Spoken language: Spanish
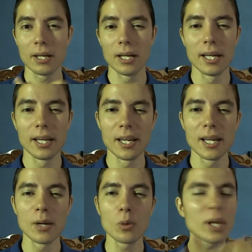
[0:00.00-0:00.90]

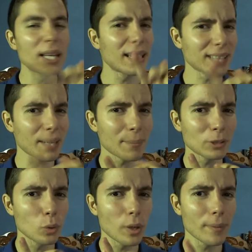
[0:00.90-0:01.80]
Eh, una de las
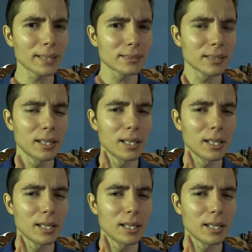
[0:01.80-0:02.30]
armas nuevas